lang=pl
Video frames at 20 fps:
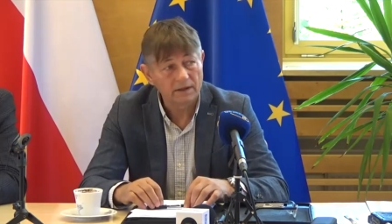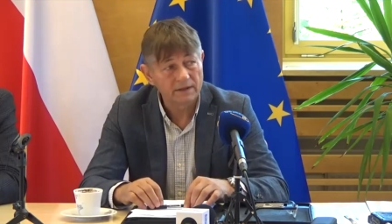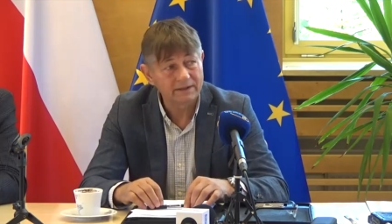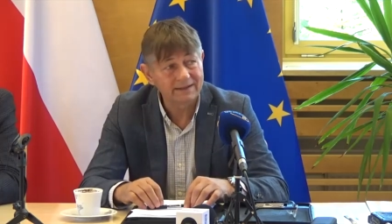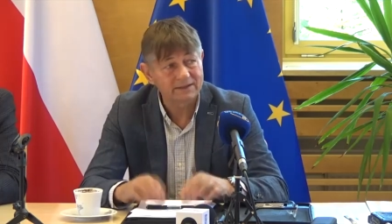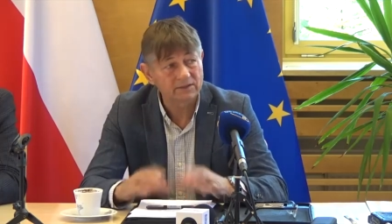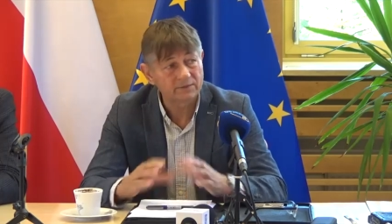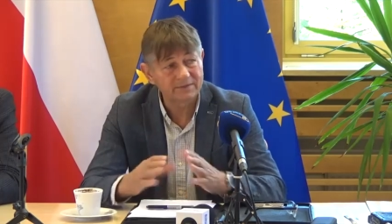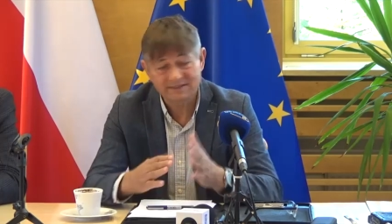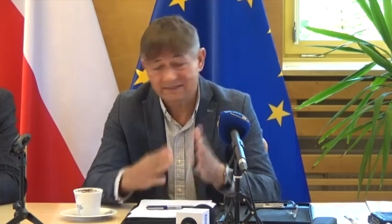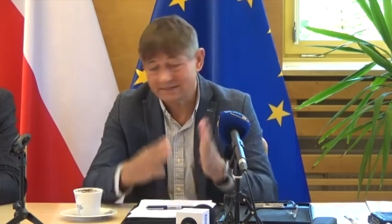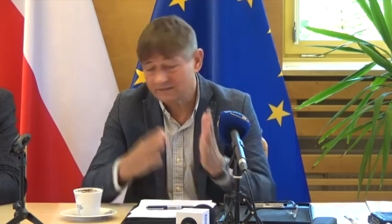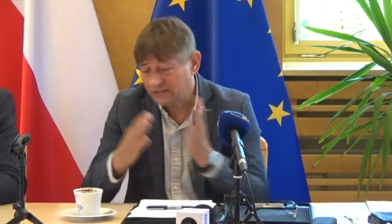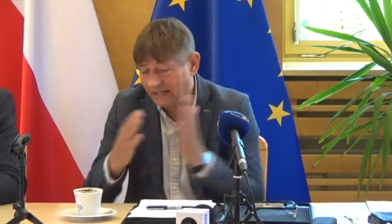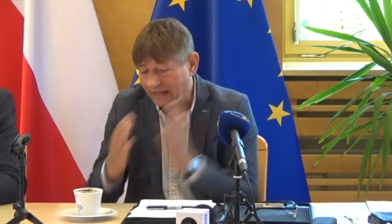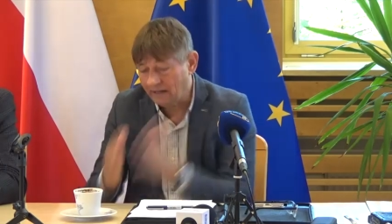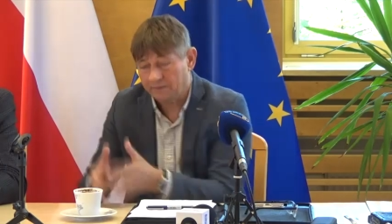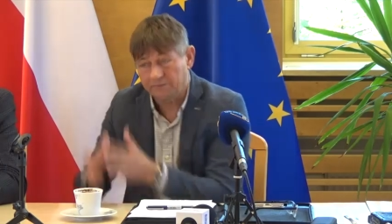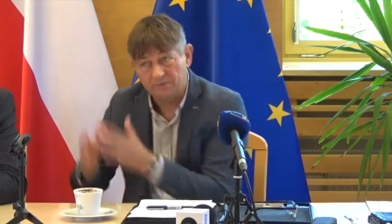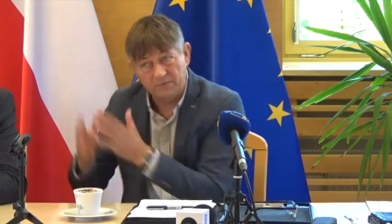Natomiast
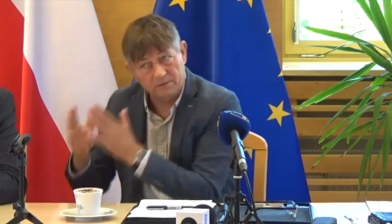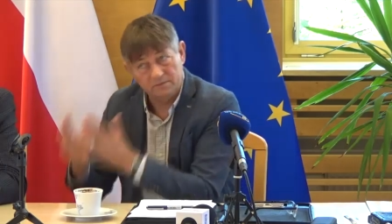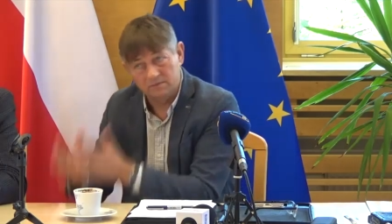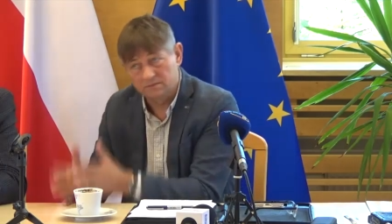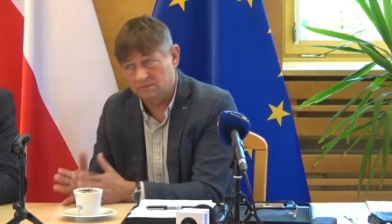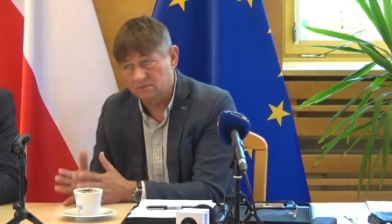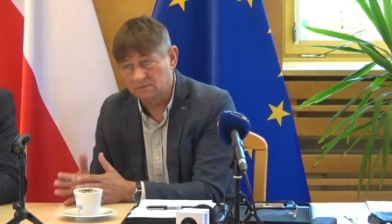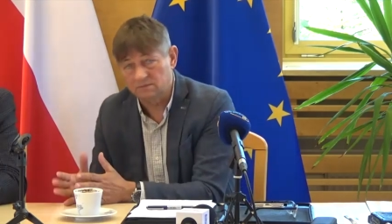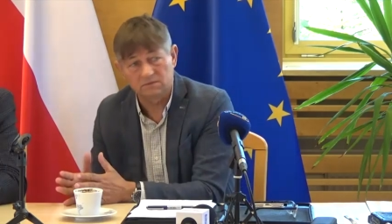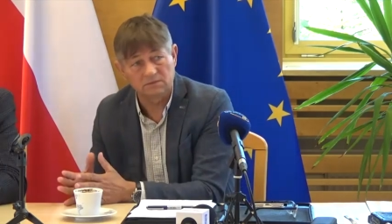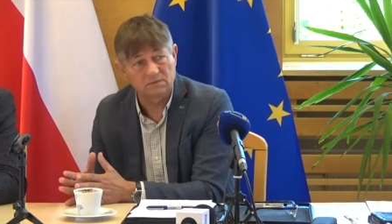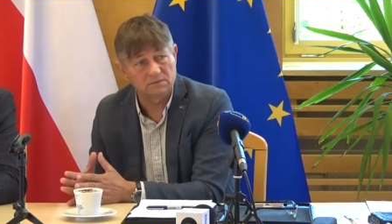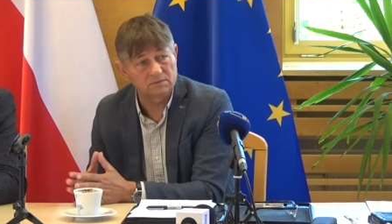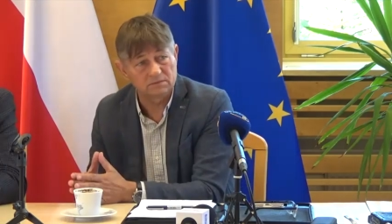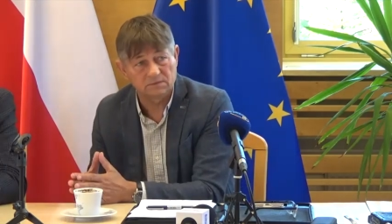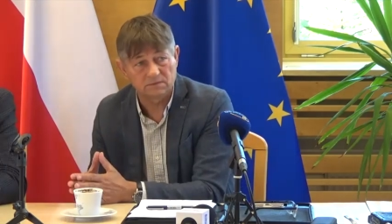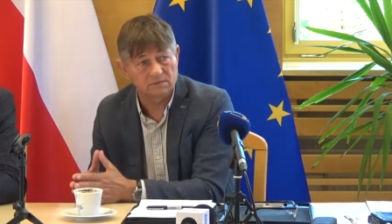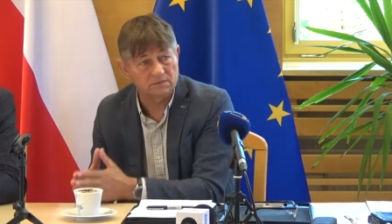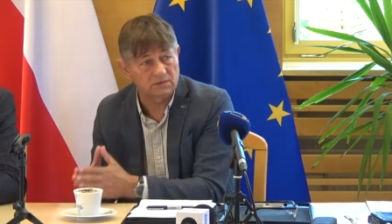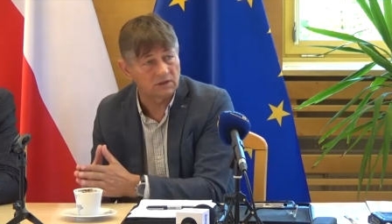ta
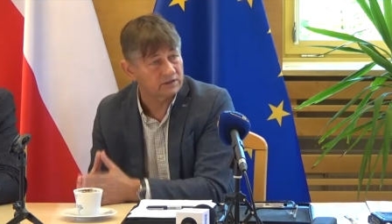mm,